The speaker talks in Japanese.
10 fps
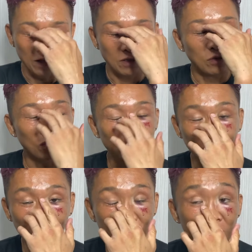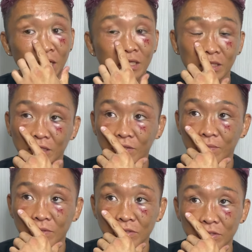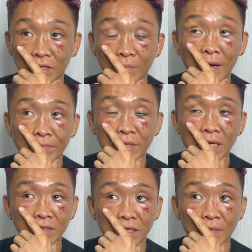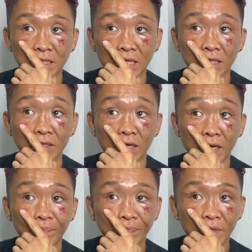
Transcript: そん時以来だったと思うんですよ。だからまあ、ブランクがめっちゃ空いてるから。